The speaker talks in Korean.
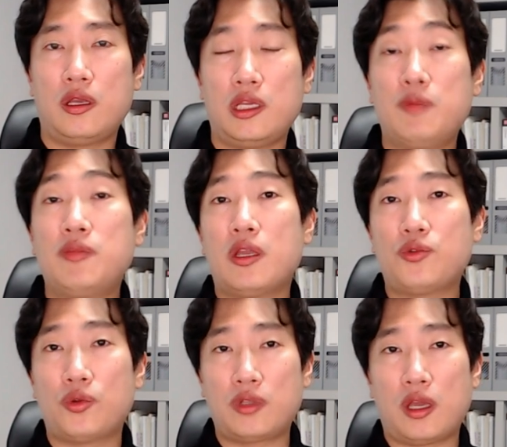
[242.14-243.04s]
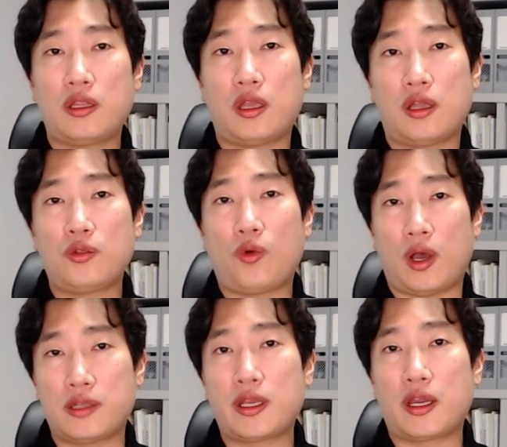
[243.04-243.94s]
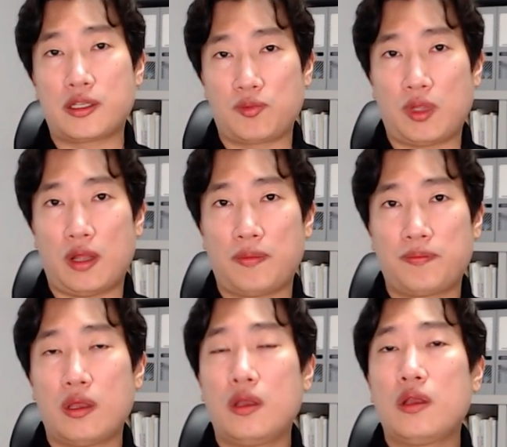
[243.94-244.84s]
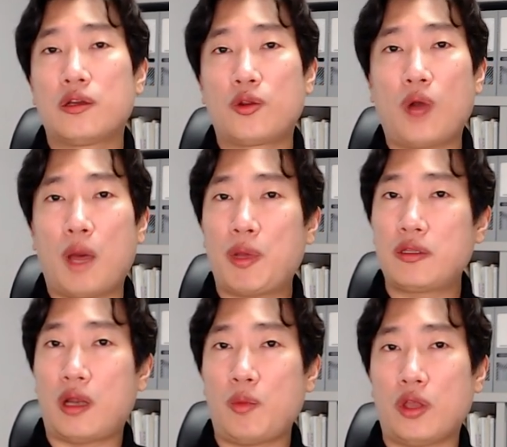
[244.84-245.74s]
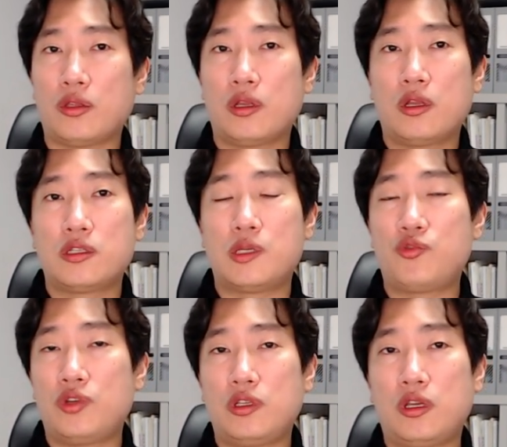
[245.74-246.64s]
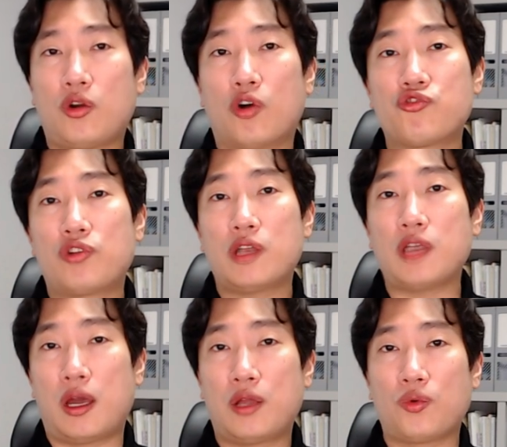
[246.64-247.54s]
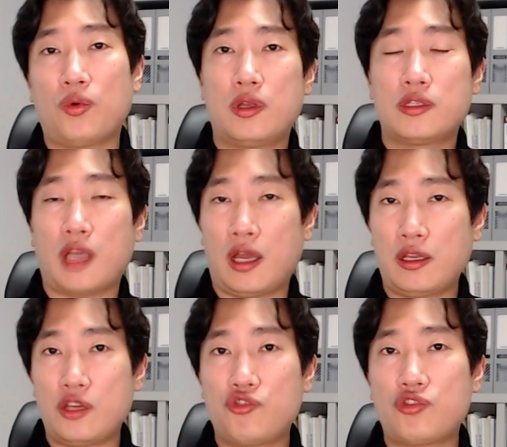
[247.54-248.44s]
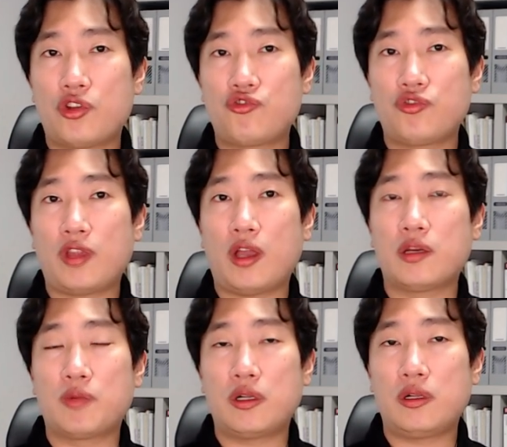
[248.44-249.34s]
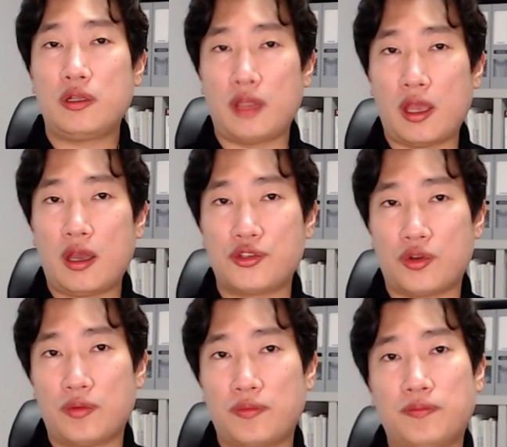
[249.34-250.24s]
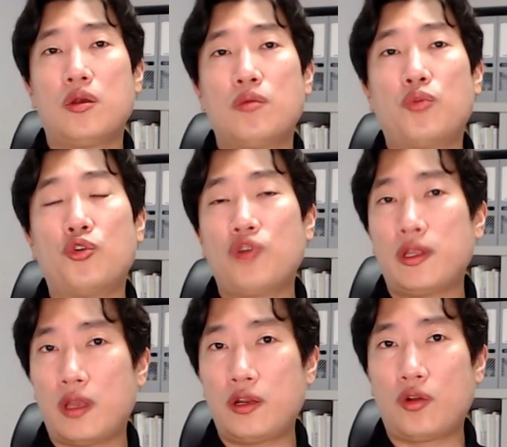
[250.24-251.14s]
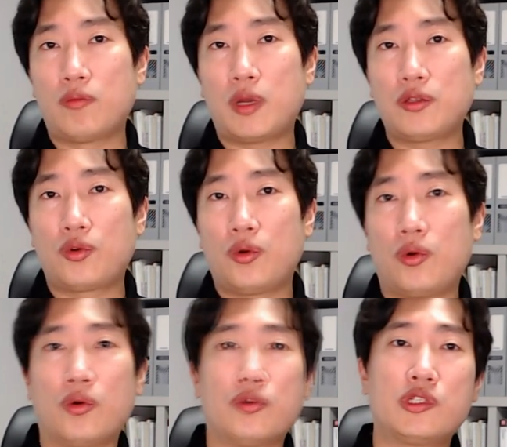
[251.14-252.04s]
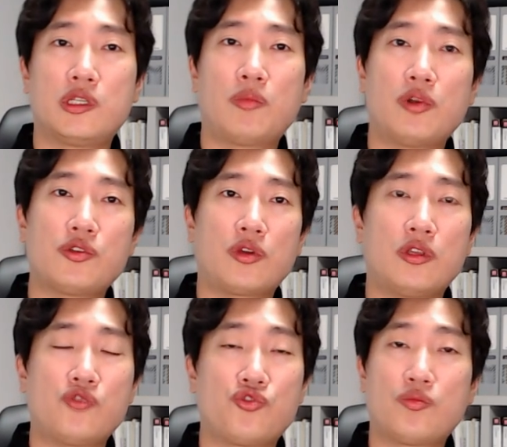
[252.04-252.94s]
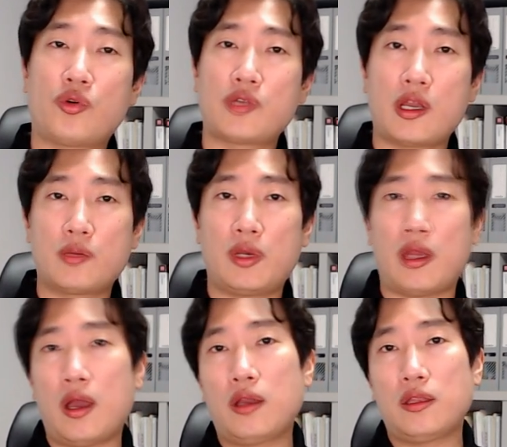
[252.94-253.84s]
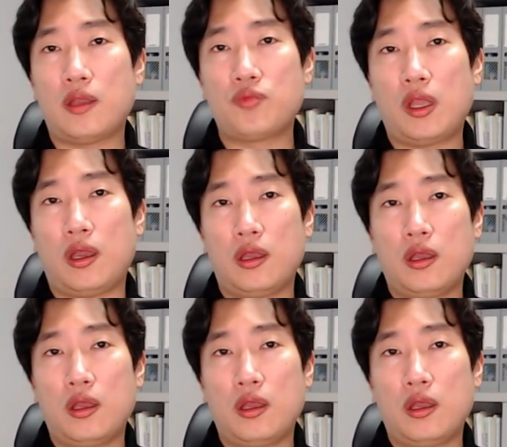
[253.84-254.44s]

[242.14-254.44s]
임대소득에 대한 과세가 있습니다. 그리고 아파트라면 집주인이 거주를 하지 않아도 장기 수선 충당금을 내야 하죠. 보유한다는 것만으로 징벌적인 중복 세금을 내야 하기 때문에